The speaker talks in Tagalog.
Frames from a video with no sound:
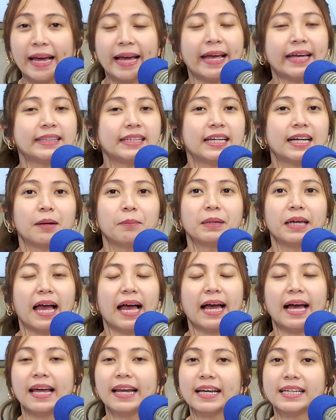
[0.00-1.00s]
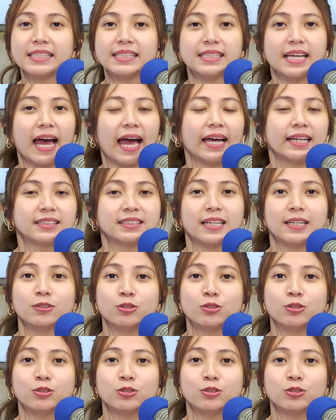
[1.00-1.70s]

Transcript: Hindi kami aalis kahit sa